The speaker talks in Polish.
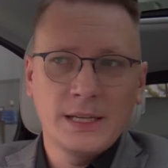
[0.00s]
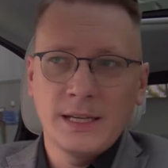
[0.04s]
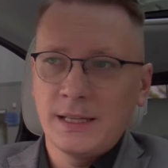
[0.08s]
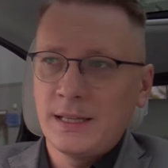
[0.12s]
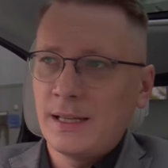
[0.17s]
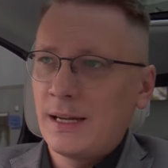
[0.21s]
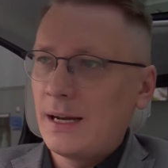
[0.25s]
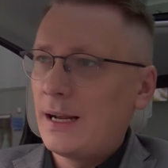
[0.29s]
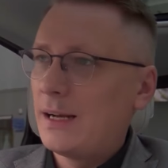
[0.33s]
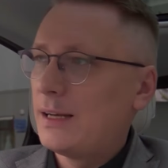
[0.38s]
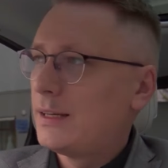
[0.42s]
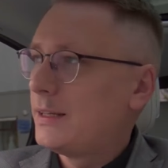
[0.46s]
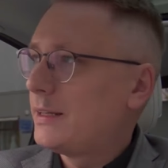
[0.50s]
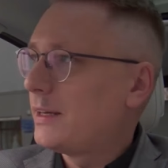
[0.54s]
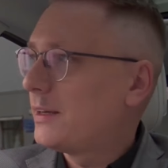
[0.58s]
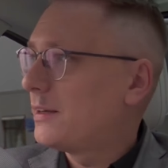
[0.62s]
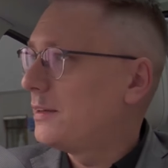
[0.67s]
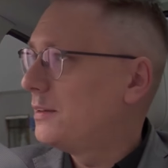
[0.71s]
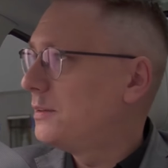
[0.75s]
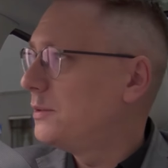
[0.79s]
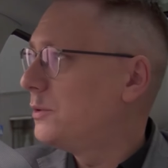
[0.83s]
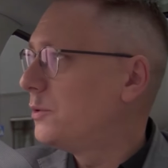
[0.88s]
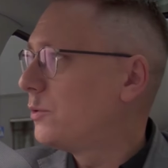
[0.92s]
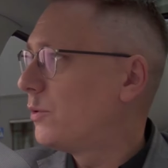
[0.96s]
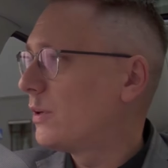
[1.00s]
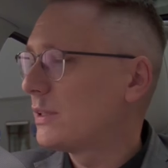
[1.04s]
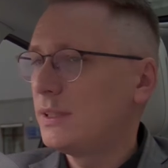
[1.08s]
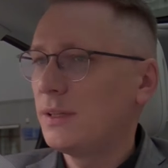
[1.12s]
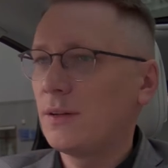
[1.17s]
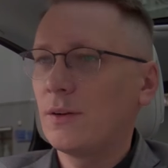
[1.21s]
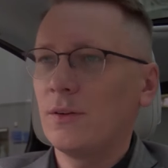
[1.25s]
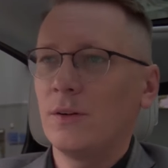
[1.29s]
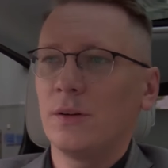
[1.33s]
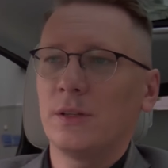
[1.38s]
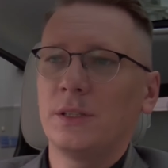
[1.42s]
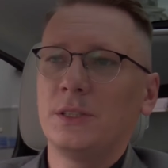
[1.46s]
generalnie, y, układ
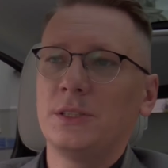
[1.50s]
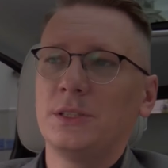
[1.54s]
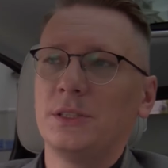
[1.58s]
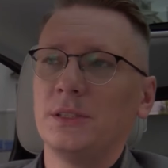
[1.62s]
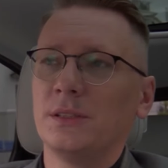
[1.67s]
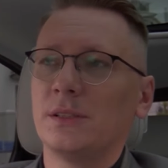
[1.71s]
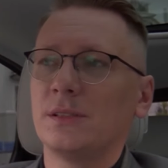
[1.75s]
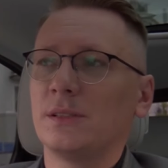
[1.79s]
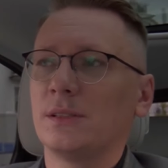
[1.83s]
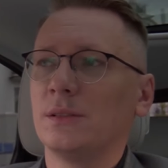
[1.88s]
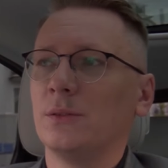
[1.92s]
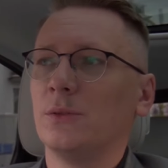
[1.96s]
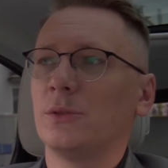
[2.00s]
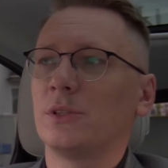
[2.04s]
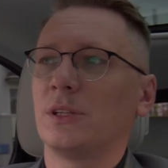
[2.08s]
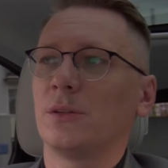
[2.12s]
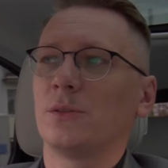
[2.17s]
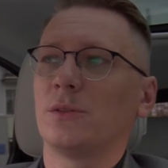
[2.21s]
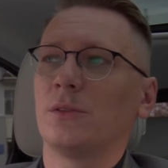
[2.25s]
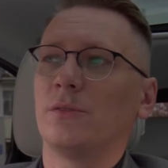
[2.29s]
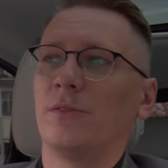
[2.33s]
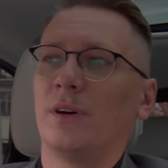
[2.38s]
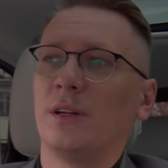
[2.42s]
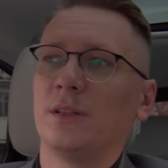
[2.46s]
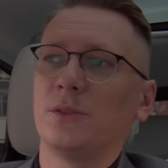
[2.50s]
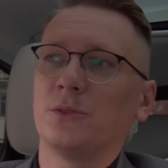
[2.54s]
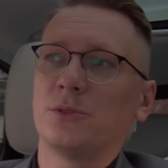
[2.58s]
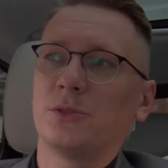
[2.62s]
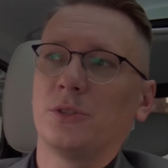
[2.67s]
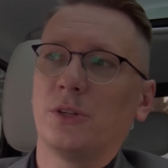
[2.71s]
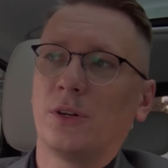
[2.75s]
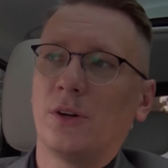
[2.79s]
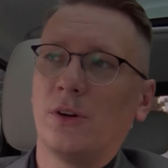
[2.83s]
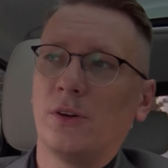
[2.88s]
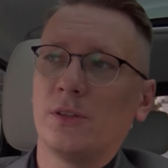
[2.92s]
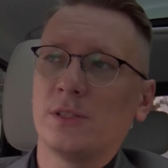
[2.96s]
neurologiczny ukształtowany już
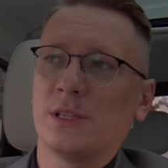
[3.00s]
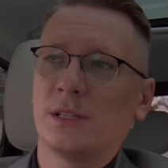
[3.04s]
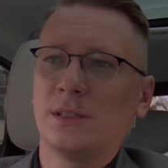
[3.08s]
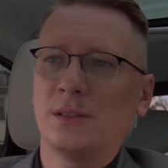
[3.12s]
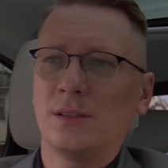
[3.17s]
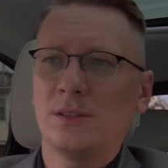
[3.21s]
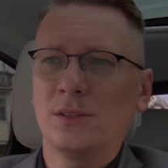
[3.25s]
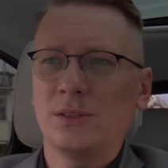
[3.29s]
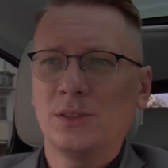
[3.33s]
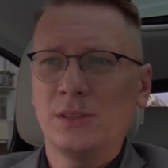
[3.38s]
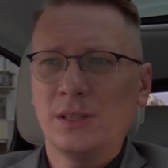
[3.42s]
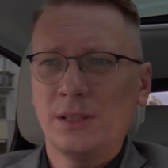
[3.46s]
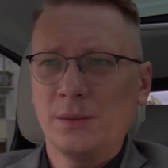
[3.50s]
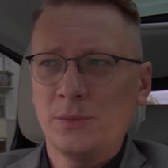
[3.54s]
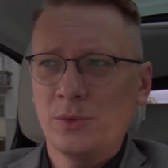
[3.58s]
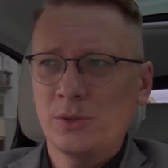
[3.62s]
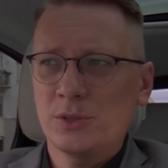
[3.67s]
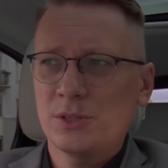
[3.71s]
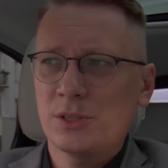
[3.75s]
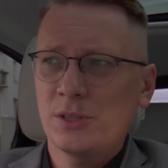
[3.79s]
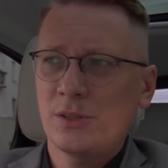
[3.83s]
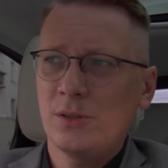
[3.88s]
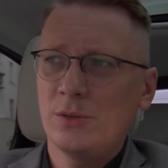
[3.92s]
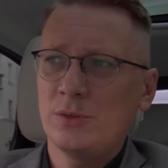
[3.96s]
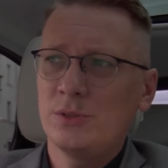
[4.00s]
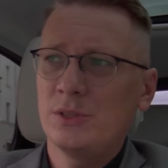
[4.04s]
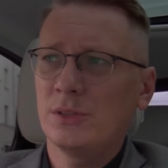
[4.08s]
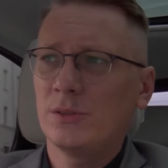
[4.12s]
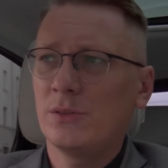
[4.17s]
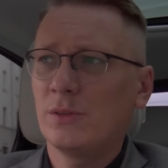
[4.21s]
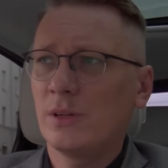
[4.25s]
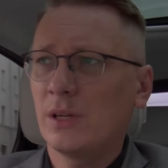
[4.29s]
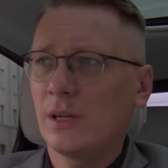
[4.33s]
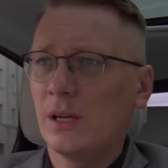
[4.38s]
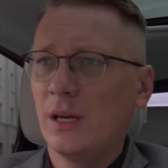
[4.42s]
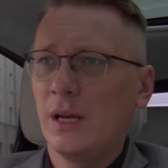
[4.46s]
do końca, tylko do najmłodszych ludzi,
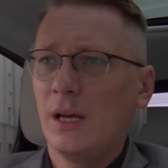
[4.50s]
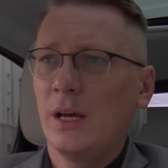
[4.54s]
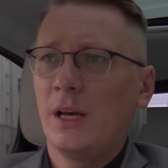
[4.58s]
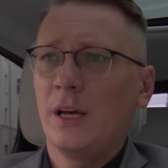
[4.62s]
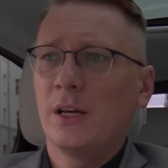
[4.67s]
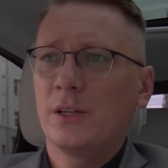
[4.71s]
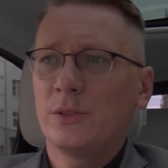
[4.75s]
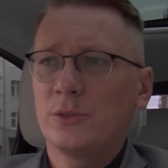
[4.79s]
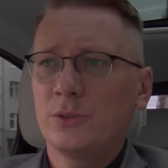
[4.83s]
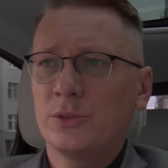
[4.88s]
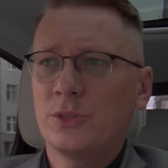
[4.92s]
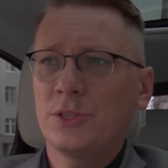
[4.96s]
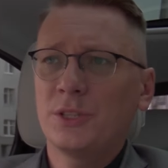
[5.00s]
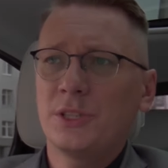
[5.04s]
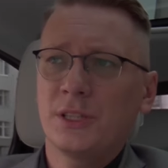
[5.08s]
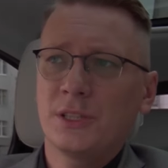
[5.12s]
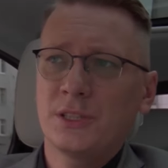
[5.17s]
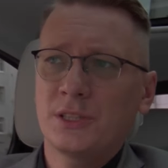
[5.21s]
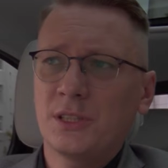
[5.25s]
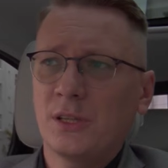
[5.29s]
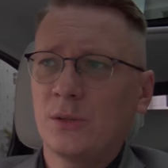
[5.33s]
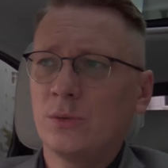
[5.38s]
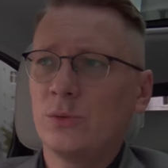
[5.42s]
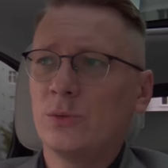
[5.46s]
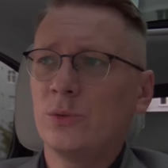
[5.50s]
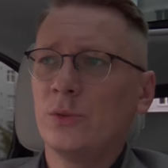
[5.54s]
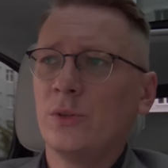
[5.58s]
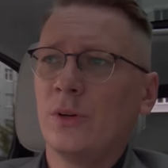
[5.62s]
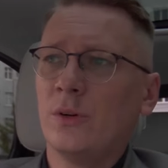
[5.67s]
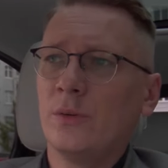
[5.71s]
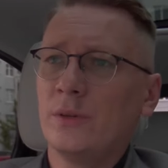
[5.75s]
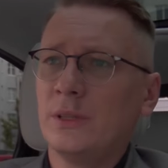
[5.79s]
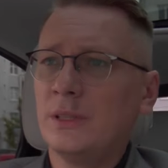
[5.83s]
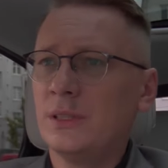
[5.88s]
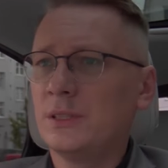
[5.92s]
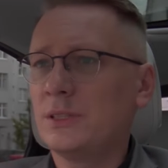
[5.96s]
których, którzy się
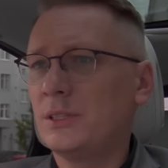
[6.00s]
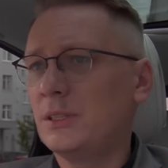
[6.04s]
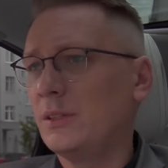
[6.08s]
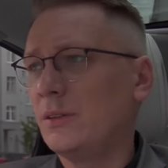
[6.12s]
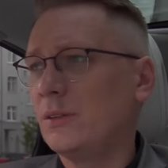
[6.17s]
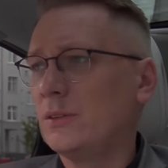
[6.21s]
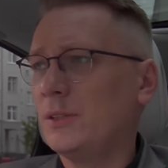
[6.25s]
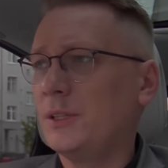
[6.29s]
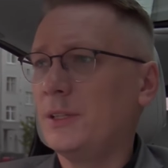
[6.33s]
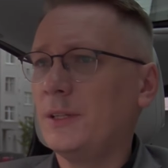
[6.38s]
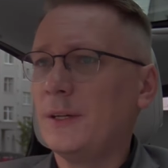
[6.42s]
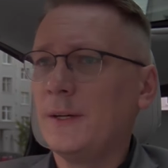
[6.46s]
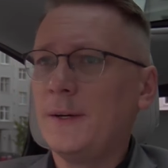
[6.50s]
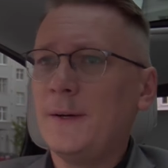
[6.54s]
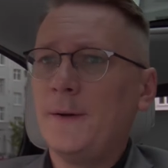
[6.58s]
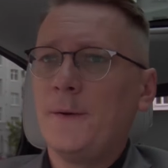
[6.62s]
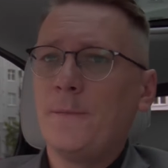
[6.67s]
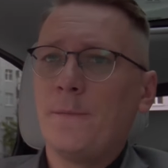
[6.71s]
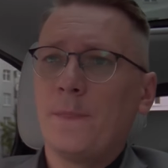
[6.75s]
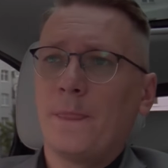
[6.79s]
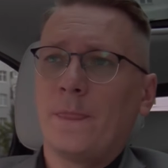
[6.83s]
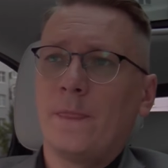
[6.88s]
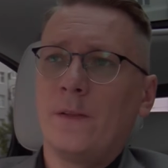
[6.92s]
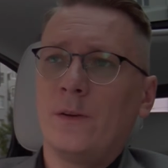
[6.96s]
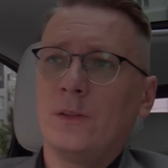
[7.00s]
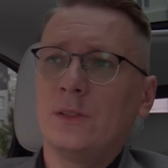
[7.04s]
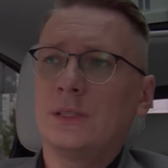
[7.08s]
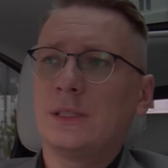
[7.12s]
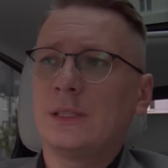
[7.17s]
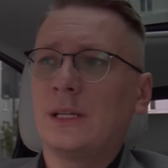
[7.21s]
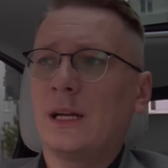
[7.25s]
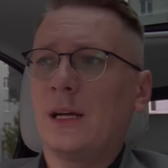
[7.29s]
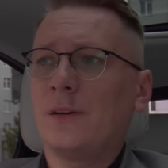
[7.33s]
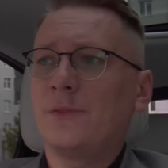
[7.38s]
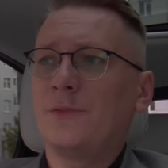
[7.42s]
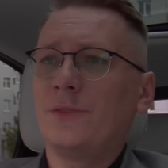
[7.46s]
kształtują i jeśli oni, do nich
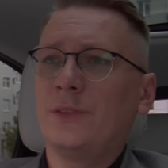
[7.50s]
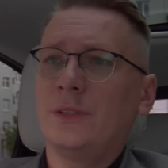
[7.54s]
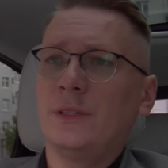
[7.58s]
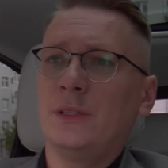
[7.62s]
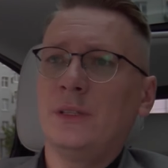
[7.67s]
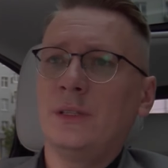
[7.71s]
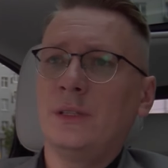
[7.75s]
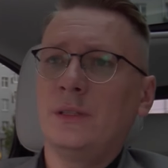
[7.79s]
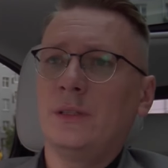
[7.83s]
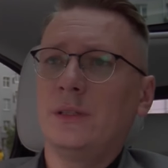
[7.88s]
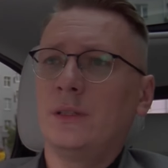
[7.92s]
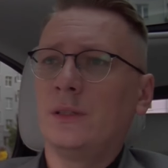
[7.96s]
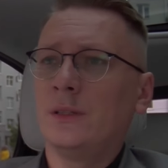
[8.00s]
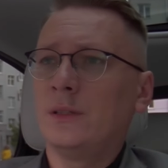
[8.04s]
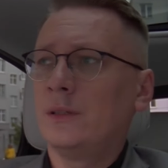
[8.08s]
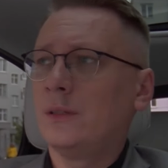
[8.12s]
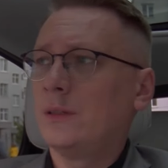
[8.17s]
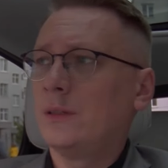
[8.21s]
trafi... Yy,